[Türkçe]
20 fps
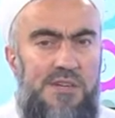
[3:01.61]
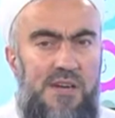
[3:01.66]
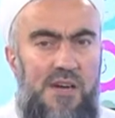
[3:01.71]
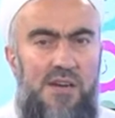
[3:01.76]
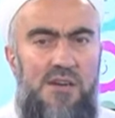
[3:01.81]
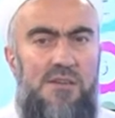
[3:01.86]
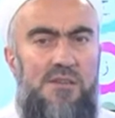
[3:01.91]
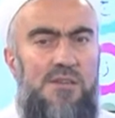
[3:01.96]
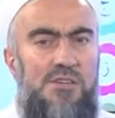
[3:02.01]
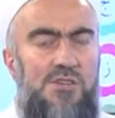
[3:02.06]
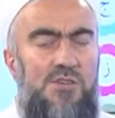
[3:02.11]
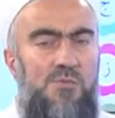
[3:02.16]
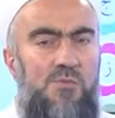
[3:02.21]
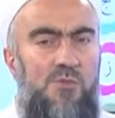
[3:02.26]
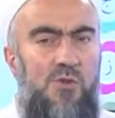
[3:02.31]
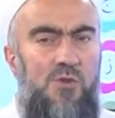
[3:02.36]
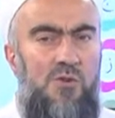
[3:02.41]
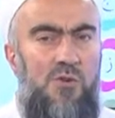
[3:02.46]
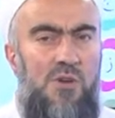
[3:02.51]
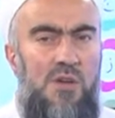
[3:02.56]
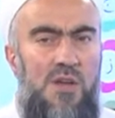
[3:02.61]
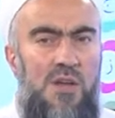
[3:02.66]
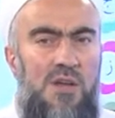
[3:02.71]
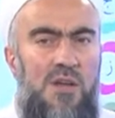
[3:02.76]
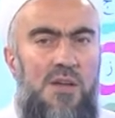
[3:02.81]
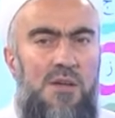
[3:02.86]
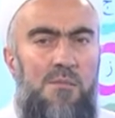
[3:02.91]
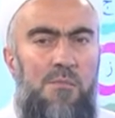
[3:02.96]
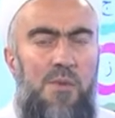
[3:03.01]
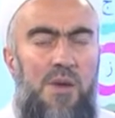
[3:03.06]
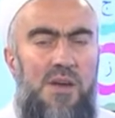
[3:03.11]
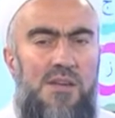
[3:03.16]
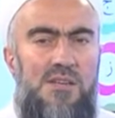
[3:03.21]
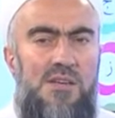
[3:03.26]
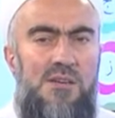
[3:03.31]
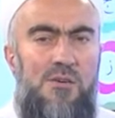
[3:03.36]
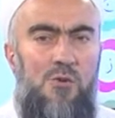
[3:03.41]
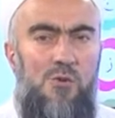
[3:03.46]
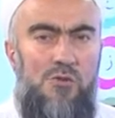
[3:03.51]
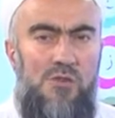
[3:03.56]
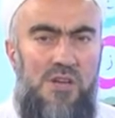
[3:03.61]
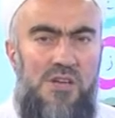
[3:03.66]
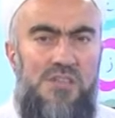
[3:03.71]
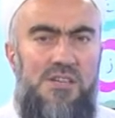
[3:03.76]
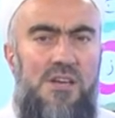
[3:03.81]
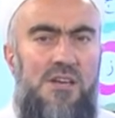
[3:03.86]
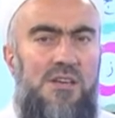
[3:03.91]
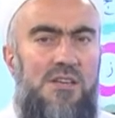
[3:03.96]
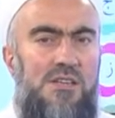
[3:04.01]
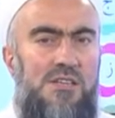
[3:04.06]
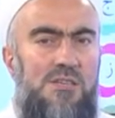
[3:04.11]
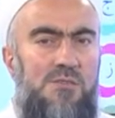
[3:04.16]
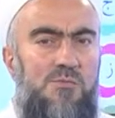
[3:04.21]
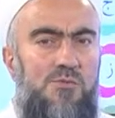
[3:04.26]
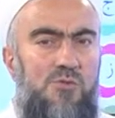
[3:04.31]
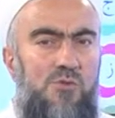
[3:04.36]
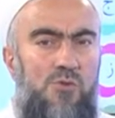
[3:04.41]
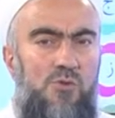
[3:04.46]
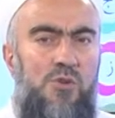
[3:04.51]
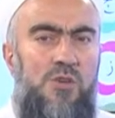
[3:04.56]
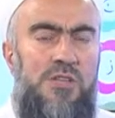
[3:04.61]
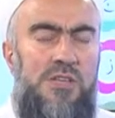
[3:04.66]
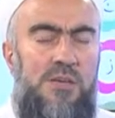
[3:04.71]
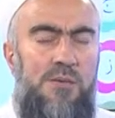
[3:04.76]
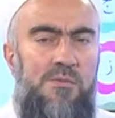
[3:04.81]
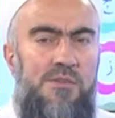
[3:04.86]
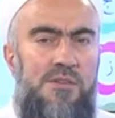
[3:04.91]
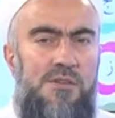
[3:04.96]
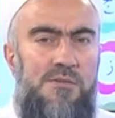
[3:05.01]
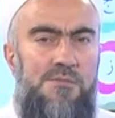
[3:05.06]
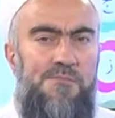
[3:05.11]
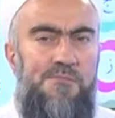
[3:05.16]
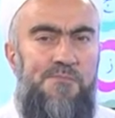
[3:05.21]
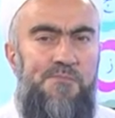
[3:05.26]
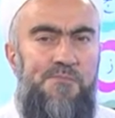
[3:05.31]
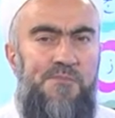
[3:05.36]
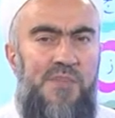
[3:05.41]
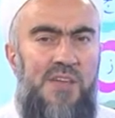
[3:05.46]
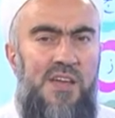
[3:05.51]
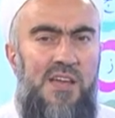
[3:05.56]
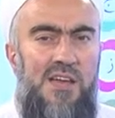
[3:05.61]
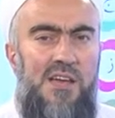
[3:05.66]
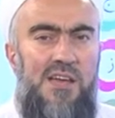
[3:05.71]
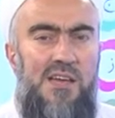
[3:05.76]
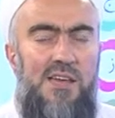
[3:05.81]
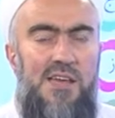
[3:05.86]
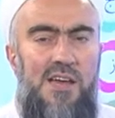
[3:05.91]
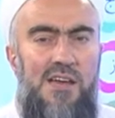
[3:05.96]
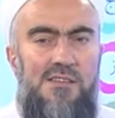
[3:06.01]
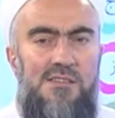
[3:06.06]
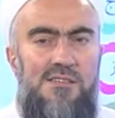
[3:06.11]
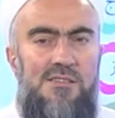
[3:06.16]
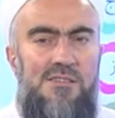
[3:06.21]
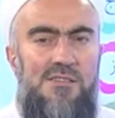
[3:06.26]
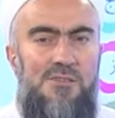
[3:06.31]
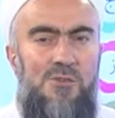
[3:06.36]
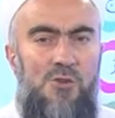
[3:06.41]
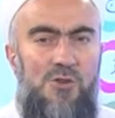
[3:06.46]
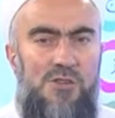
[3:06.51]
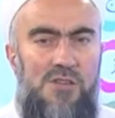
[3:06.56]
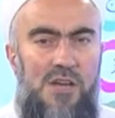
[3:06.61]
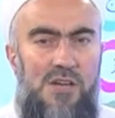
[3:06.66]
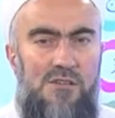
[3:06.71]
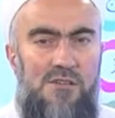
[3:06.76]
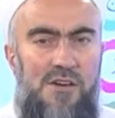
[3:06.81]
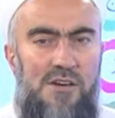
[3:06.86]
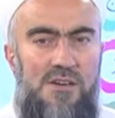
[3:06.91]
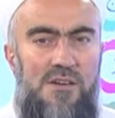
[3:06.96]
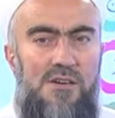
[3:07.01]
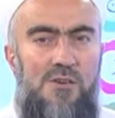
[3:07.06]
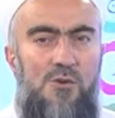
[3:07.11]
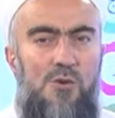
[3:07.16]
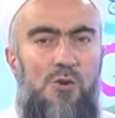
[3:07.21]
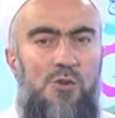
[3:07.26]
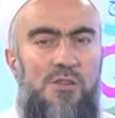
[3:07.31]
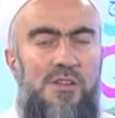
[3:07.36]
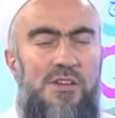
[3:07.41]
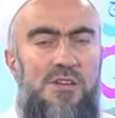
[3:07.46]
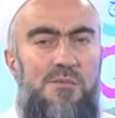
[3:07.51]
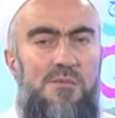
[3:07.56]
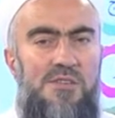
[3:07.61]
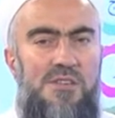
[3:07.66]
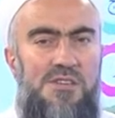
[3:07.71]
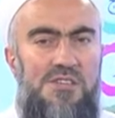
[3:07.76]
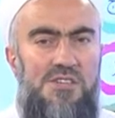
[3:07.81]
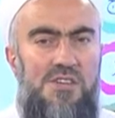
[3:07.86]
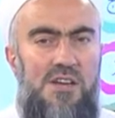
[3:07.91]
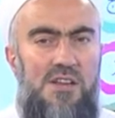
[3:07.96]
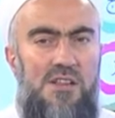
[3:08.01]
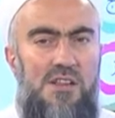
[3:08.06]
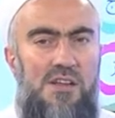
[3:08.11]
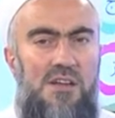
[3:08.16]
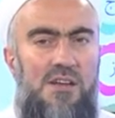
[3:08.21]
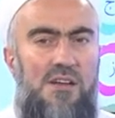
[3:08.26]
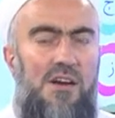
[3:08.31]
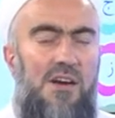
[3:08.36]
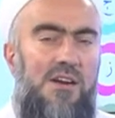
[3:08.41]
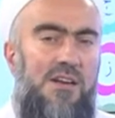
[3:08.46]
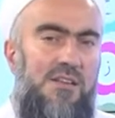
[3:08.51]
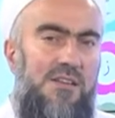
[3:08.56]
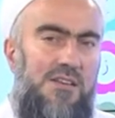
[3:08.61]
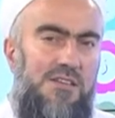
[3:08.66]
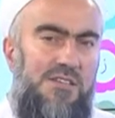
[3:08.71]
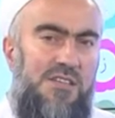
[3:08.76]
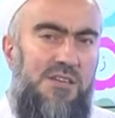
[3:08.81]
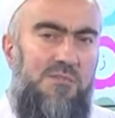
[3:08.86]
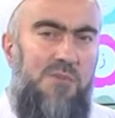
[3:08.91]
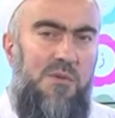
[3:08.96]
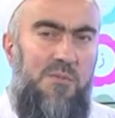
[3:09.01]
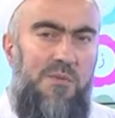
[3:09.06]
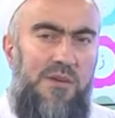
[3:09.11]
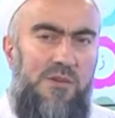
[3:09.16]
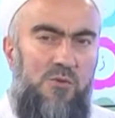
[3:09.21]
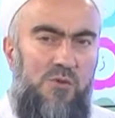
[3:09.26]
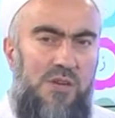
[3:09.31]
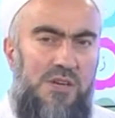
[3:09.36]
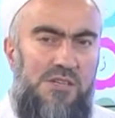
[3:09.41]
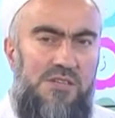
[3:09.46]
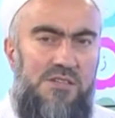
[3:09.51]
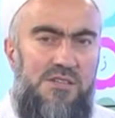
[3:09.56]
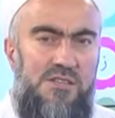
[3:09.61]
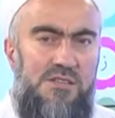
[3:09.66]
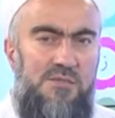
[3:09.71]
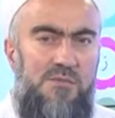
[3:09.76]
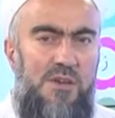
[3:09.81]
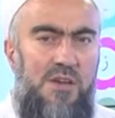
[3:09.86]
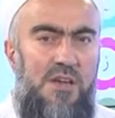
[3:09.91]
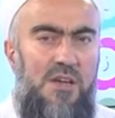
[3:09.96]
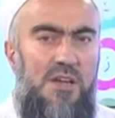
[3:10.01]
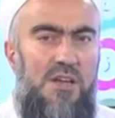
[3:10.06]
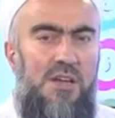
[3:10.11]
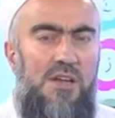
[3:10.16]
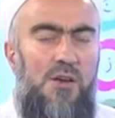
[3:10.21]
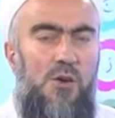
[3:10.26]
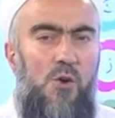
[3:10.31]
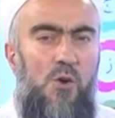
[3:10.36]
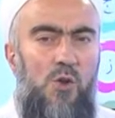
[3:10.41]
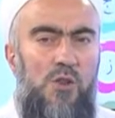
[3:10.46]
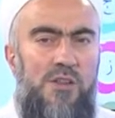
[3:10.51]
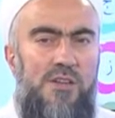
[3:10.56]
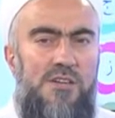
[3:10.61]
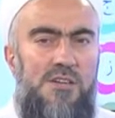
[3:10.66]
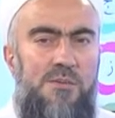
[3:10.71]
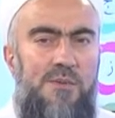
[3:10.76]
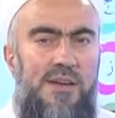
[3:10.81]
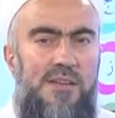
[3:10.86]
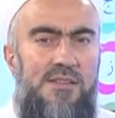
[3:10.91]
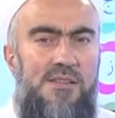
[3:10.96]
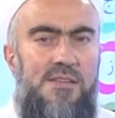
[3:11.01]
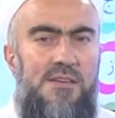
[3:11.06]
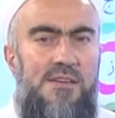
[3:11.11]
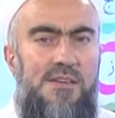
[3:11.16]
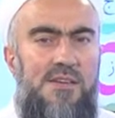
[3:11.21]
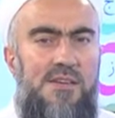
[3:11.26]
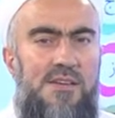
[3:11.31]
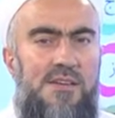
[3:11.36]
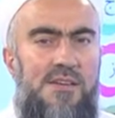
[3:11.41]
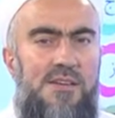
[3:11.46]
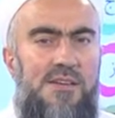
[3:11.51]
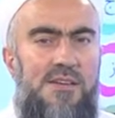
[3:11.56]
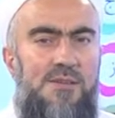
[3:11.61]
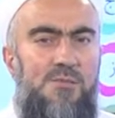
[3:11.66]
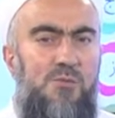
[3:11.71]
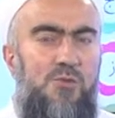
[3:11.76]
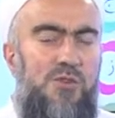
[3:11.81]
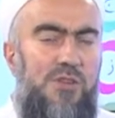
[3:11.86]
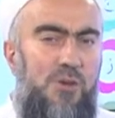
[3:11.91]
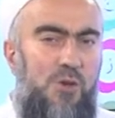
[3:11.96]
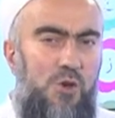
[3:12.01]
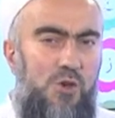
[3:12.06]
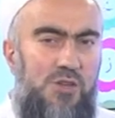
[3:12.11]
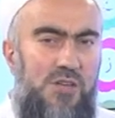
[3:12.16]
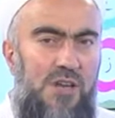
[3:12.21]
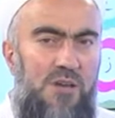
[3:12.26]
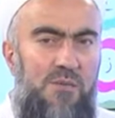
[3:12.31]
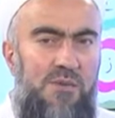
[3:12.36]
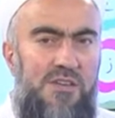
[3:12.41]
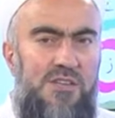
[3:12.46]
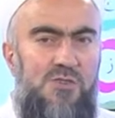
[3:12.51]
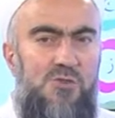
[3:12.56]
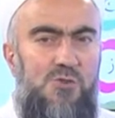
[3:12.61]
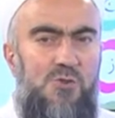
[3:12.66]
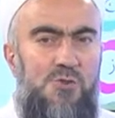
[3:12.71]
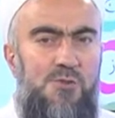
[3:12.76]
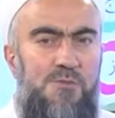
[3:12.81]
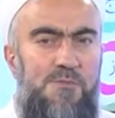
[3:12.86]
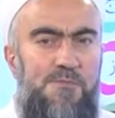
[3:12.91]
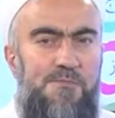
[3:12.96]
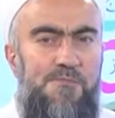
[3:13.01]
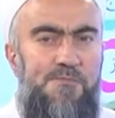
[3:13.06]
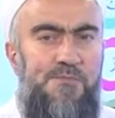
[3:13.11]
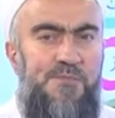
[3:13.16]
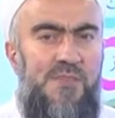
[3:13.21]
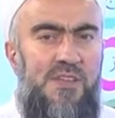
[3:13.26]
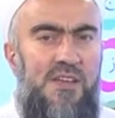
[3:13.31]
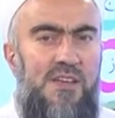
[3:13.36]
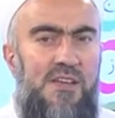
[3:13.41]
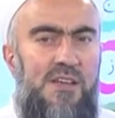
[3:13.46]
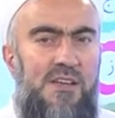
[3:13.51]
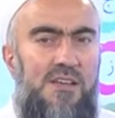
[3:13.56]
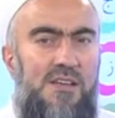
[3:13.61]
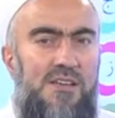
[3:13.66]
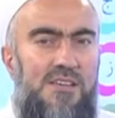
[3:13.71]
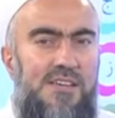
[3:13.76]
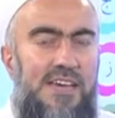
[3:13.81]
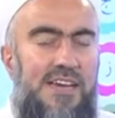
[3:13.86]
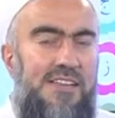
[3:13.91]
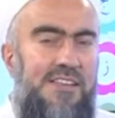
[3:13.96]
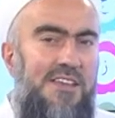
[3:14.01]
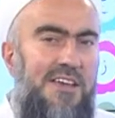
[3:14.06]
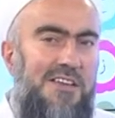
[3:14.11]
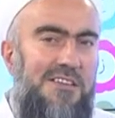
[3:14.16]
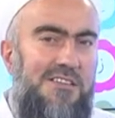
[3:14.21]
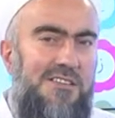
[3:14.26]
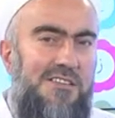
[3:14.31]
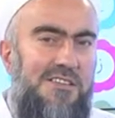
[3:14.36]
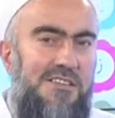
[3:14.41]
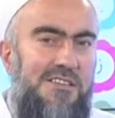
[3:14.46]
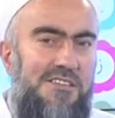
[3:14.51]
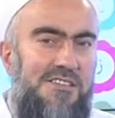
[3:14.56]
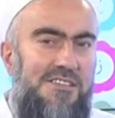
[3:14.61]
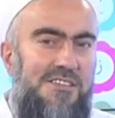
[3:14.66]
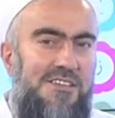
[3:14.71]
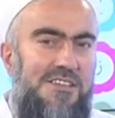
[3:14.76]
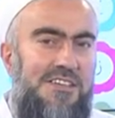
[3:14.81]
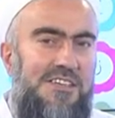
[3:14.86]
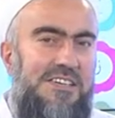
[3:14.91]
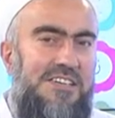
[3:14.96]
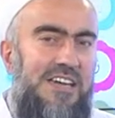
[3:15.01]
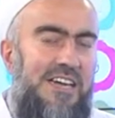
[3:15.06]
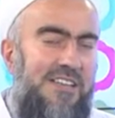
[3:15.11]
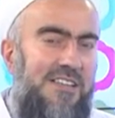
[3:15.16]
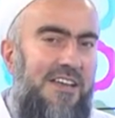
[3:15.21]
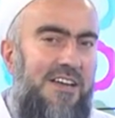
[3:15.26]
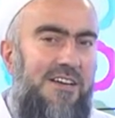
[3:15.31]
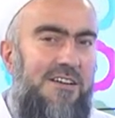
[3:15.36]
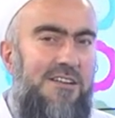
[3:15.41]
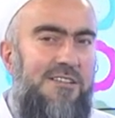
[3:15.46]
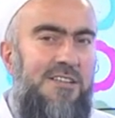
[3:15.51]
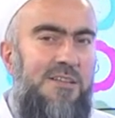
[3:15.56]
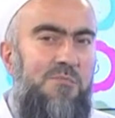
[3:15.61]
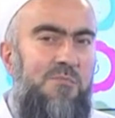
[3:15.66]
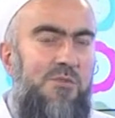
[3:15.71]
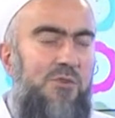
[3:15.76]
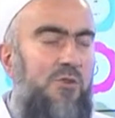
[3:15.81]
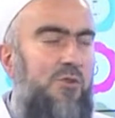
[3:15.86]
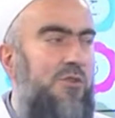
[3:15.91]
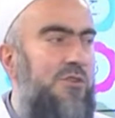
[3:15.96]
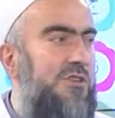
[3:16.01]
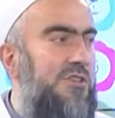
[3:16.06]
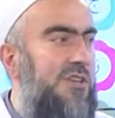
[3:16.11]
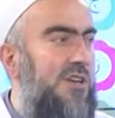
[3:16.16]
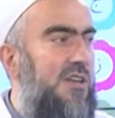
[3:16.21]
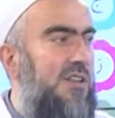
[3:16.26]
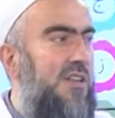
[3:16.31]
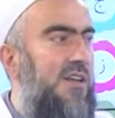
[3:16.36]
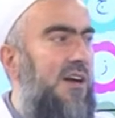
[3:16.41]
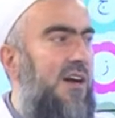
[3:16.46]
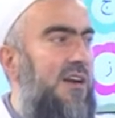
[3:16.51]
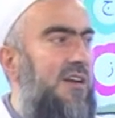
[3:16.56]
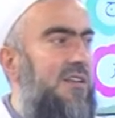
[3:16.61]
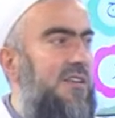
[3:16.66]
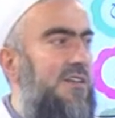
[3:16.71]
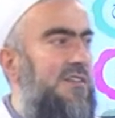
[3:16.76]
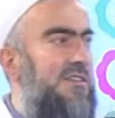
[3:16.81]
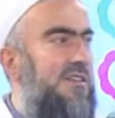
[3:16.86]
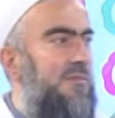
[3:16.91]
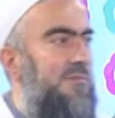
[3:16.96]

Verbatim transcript: arkadaşım yok. Bazen onlarca arkadaşımız dönüyor diyebilirim. Yazdığınız notlar var. Onları biz inşallah arkadaşlarıma ben ulaştırdım. Onları ben e, burada göstermek istiyorum. Kendi yazdıklarınızı kendi ekrandan bir görün inşallah. Arkadaşlarım